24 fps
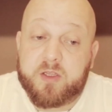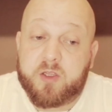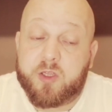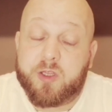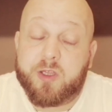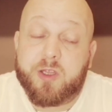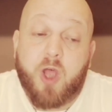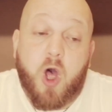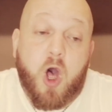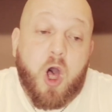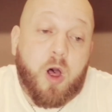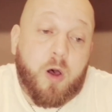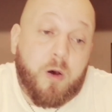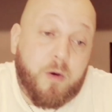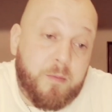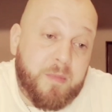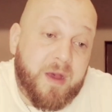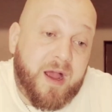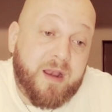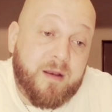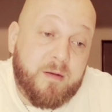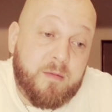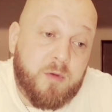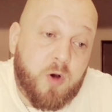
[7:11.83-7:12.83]

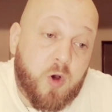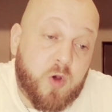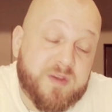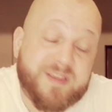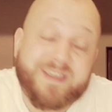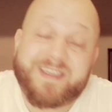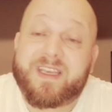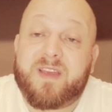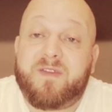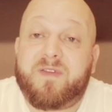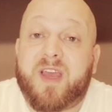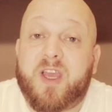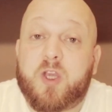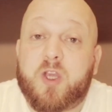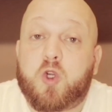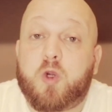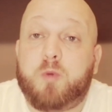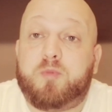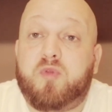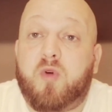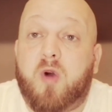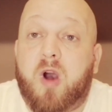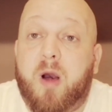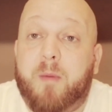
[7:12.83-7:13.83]
Normalement, c'est vrai que
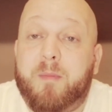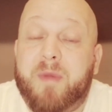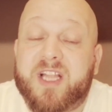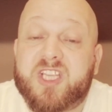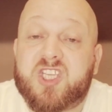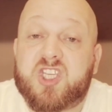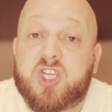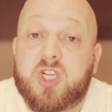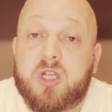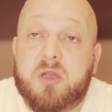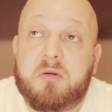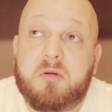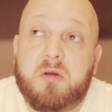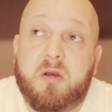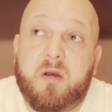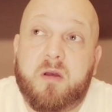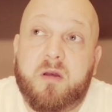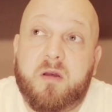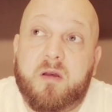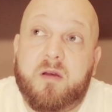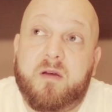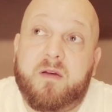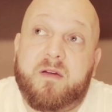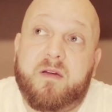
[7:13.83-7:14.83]
pour un match,
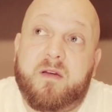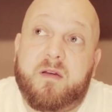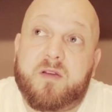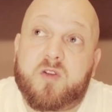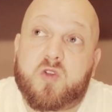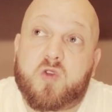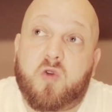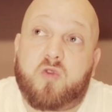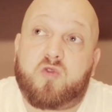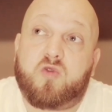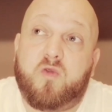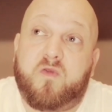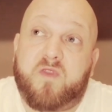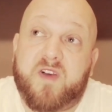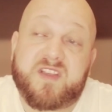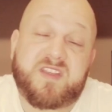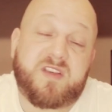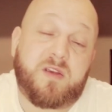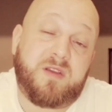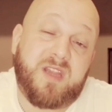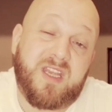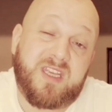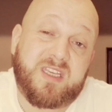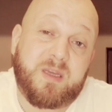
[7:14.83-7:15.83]
surtout
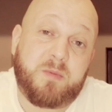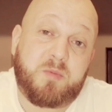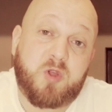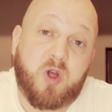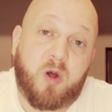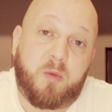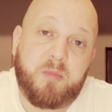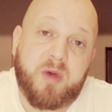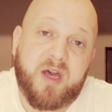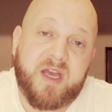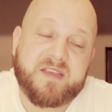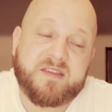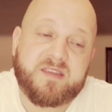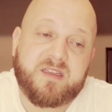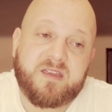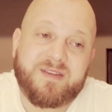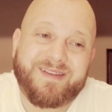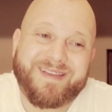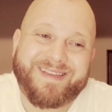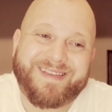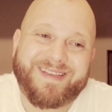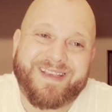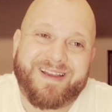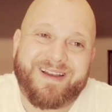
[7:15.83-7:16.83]
face à une équipe comme Brest,
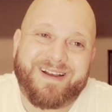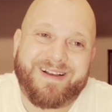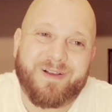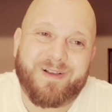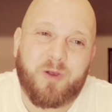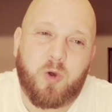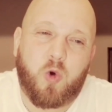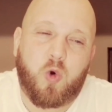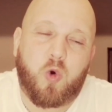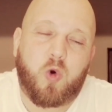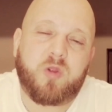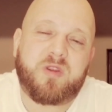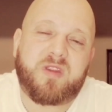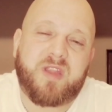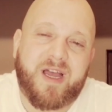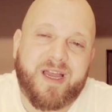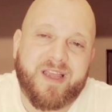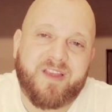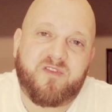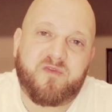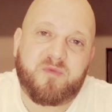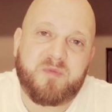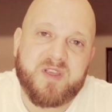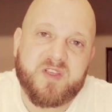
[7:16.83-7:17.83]
c'est un gros
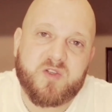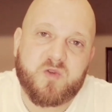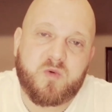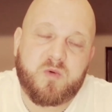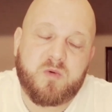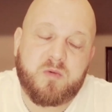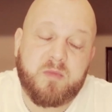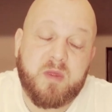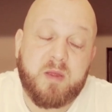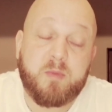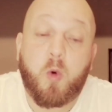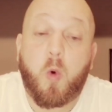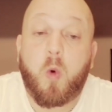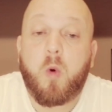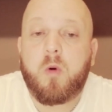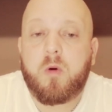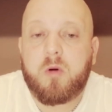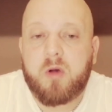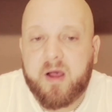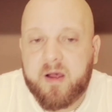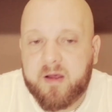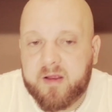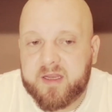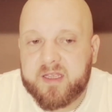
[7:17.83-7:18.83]
tarif maison. Mais bon,
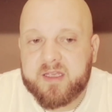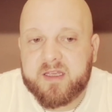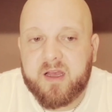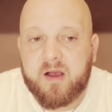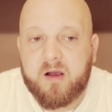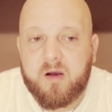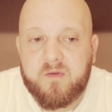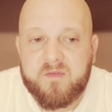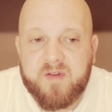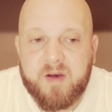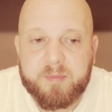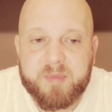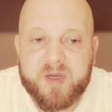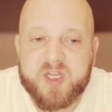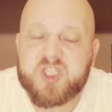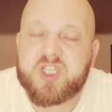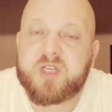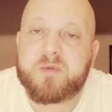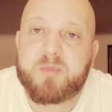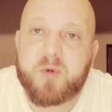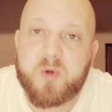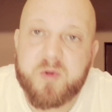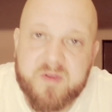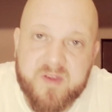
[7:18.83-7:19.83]
hein, les gars, on va pas
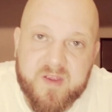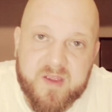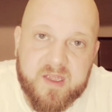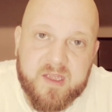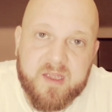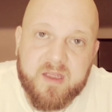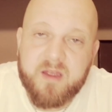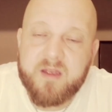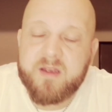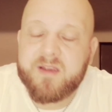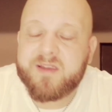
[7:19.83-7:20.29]
chipoter.